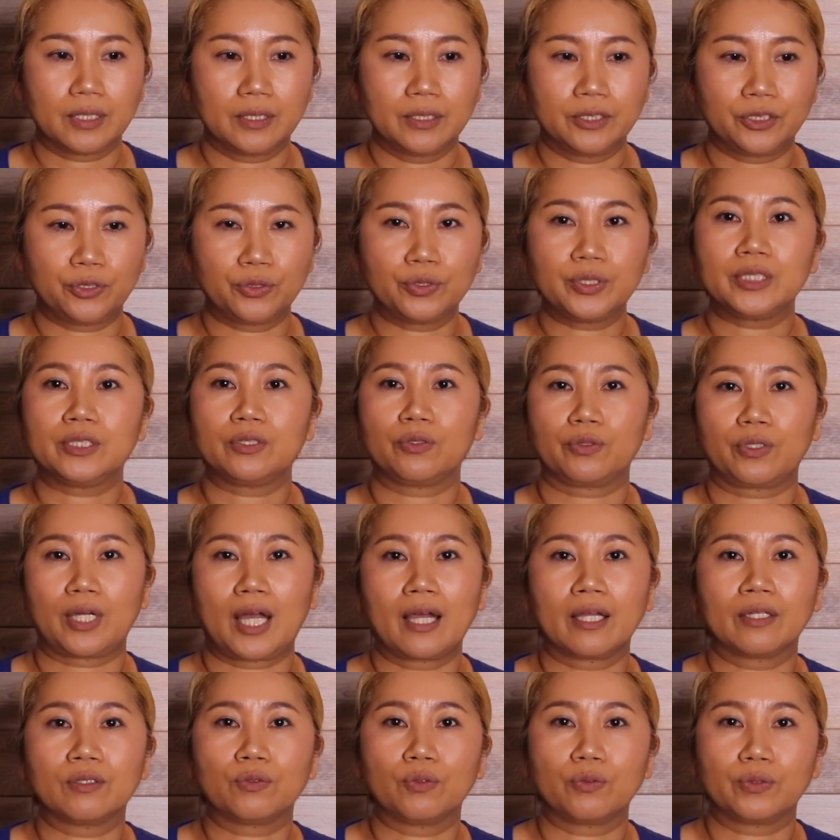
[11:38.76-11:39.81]
周囲の
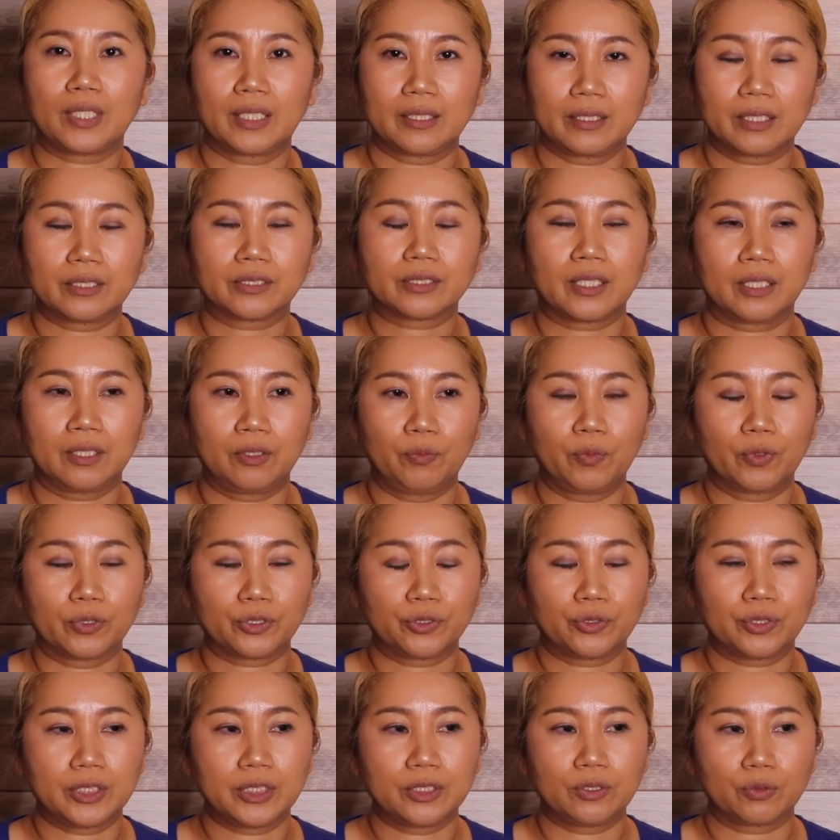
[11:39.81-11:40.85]
反応なんですけれども
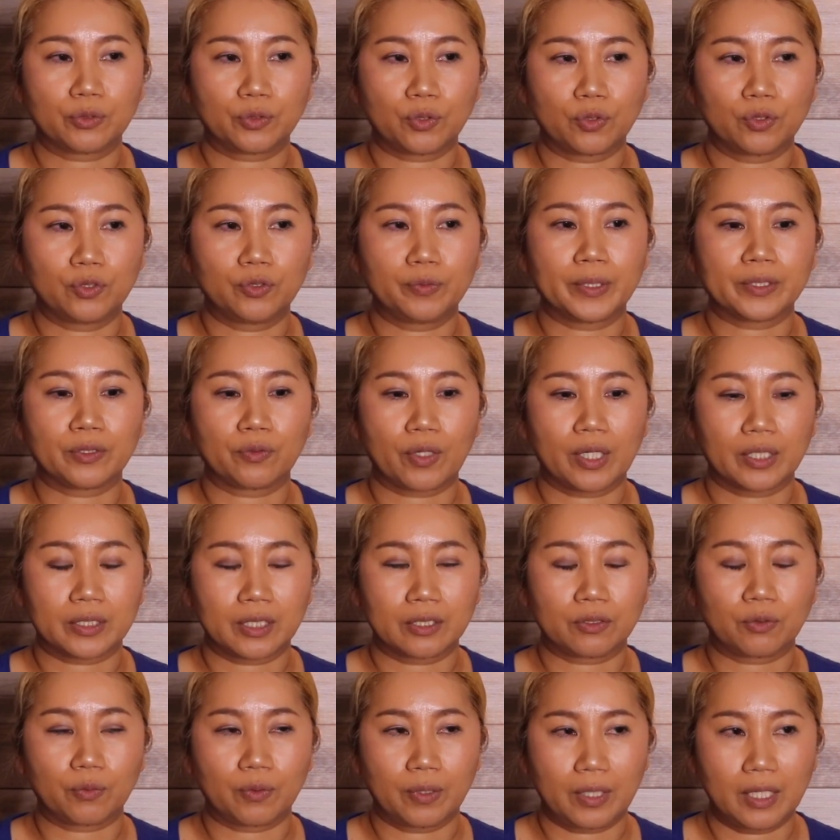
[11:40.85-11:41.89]
主人の職場の
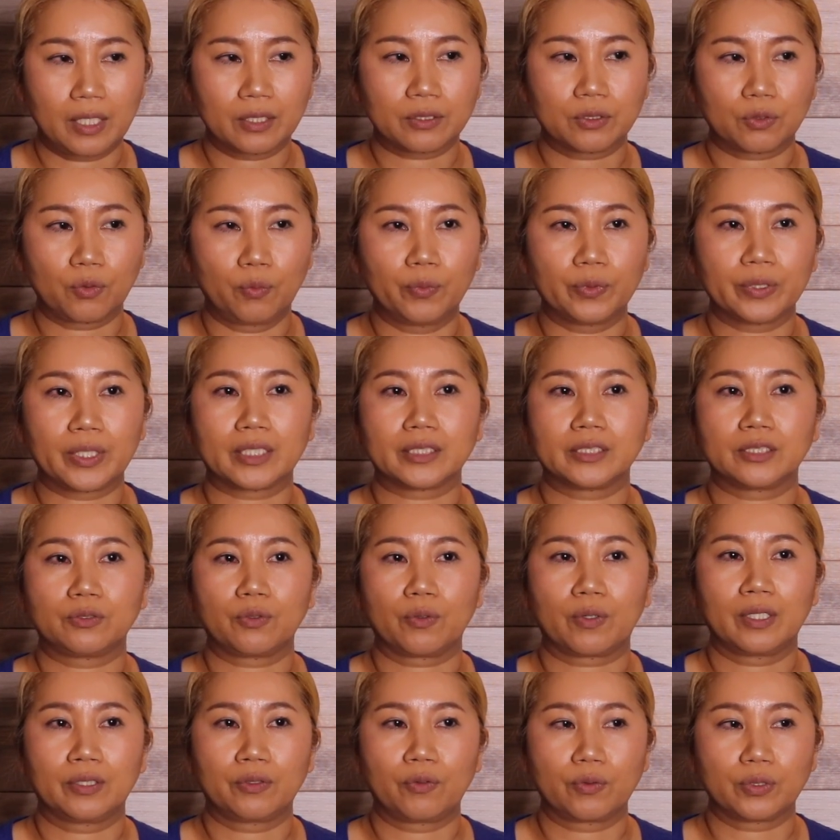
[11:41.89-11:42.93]
方とか友達
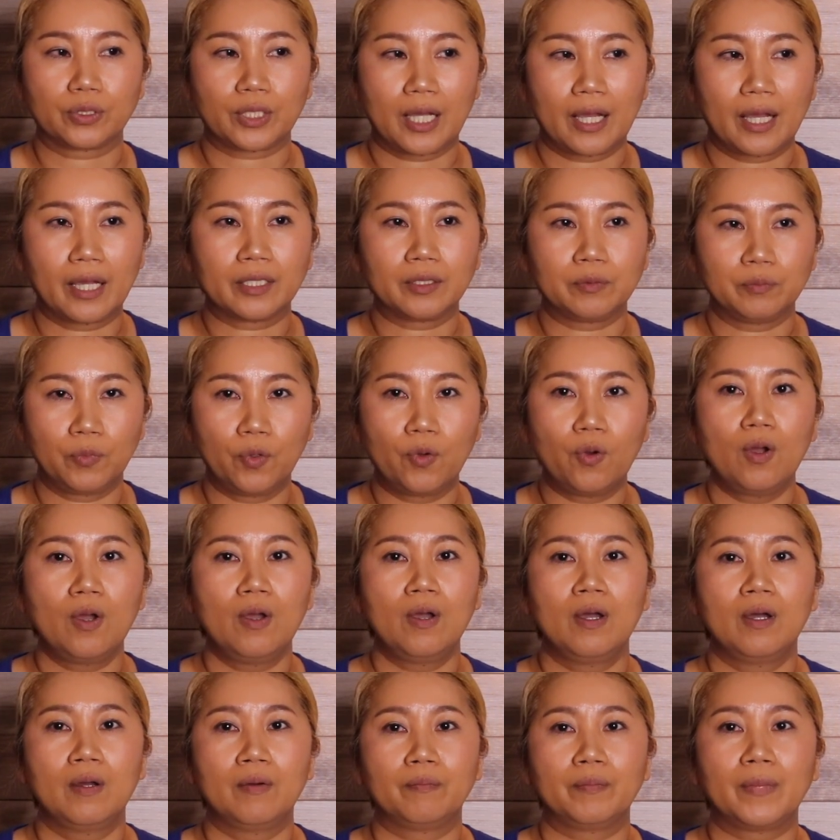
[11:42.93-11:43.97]
とかの範囲も
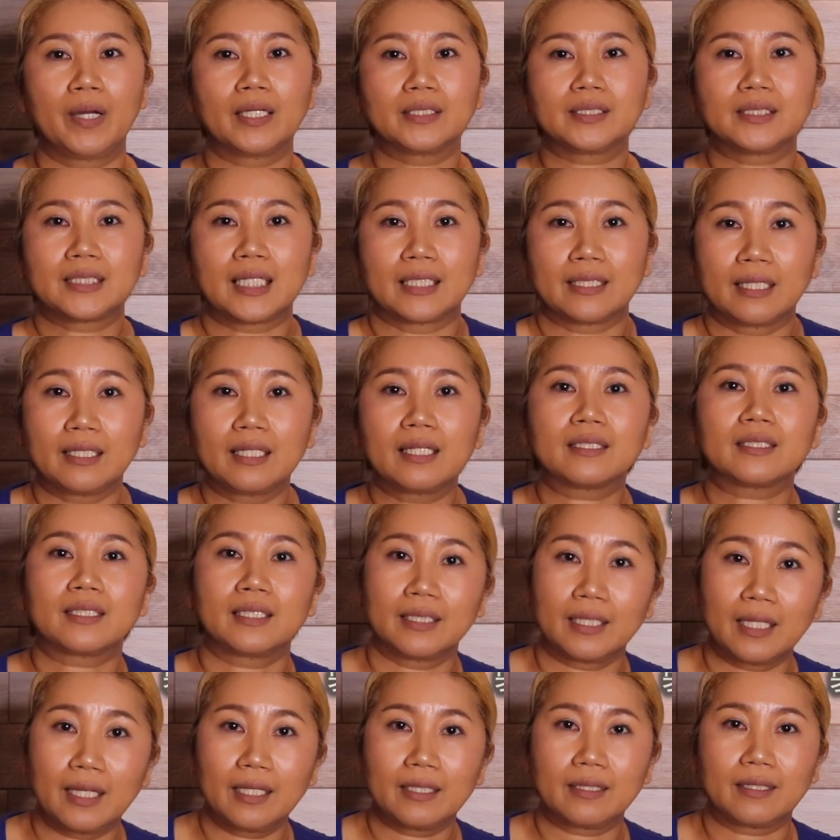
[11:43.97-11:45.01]
まあ残念だっ
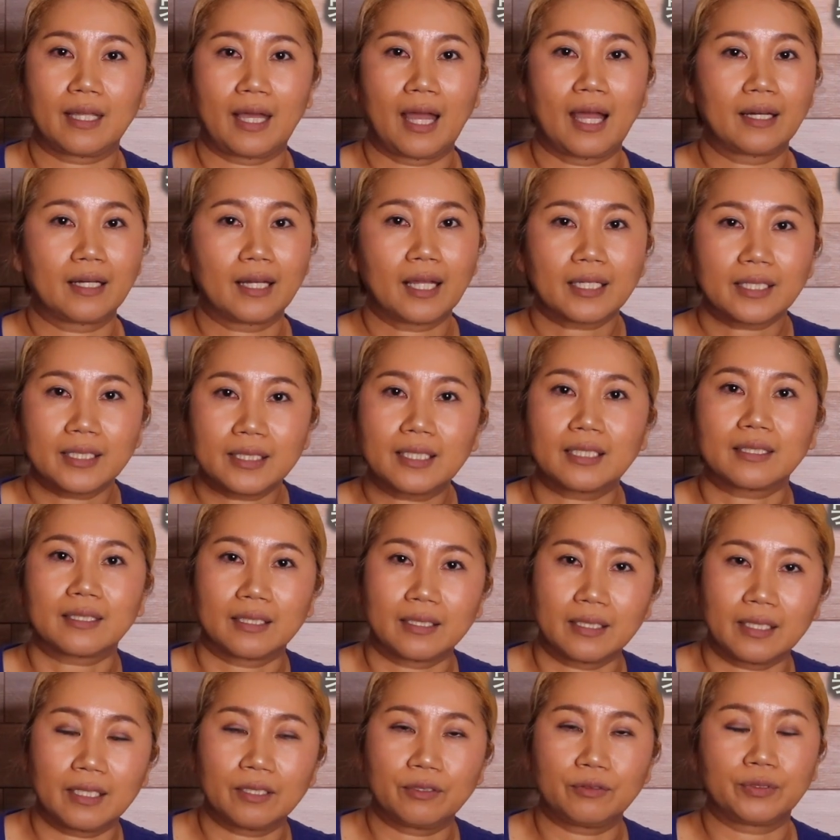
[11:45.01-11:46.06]
たねってアンラッキーだっ
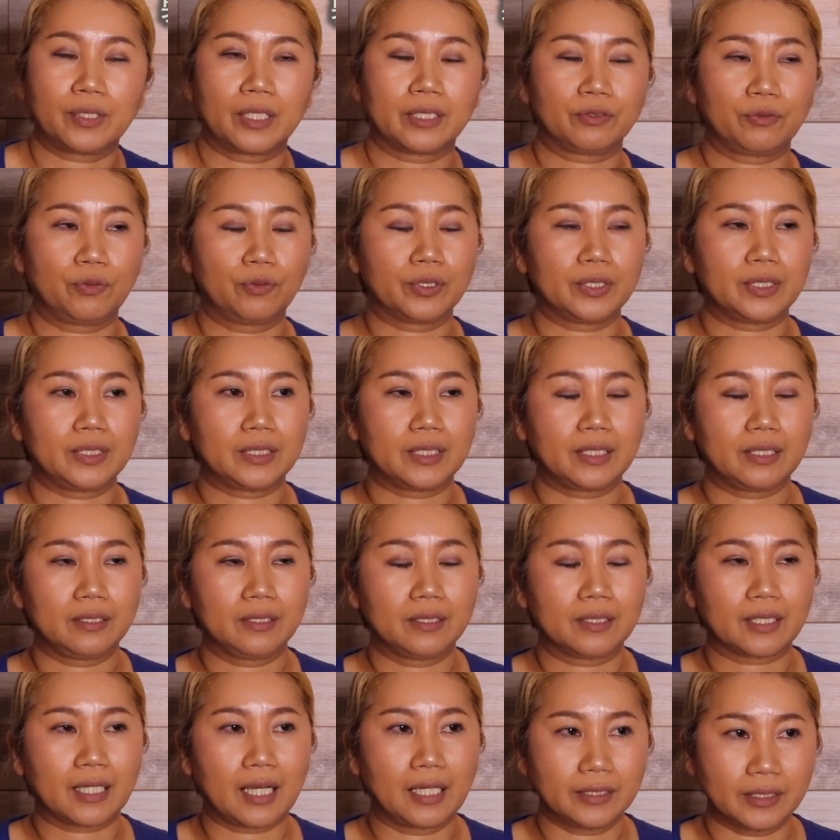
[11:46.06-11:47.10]
たねぐらいの
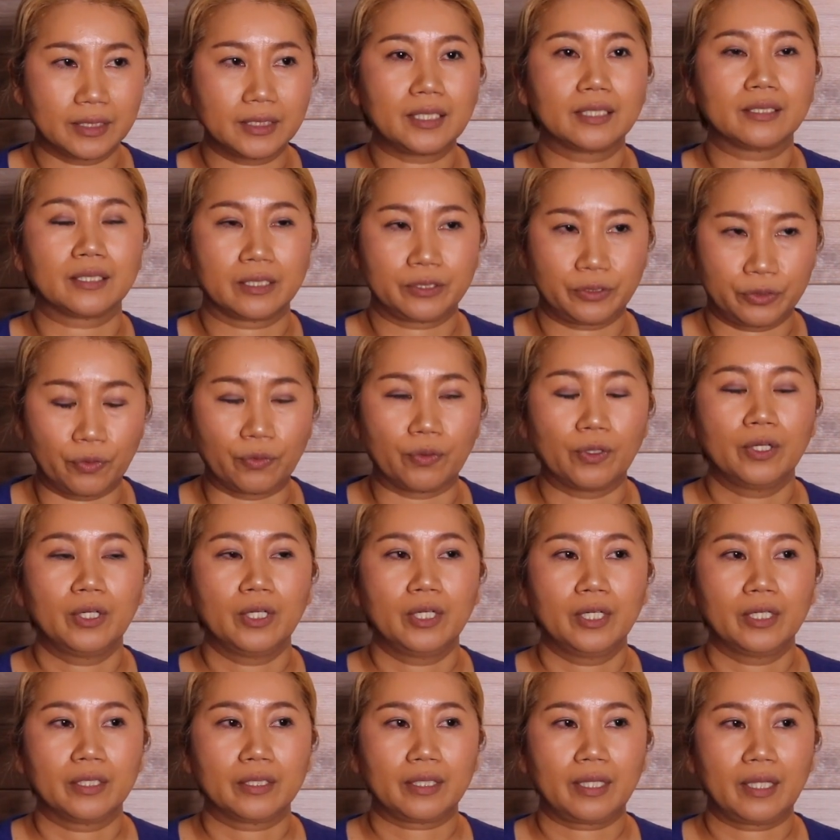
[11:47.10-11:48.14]
感じなんですよ。
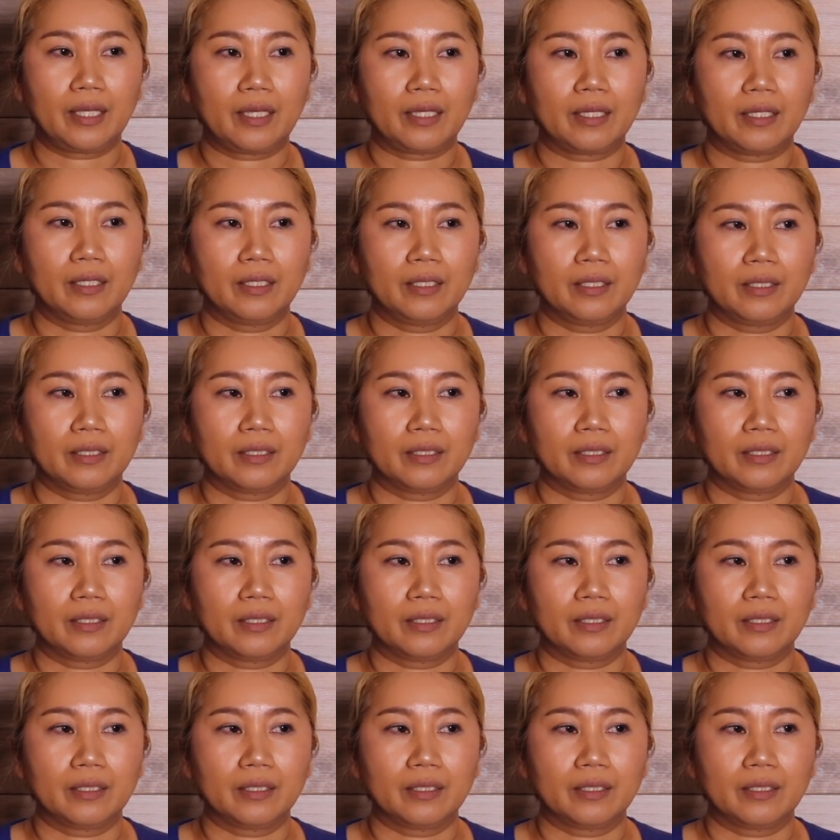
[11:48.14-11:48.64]
で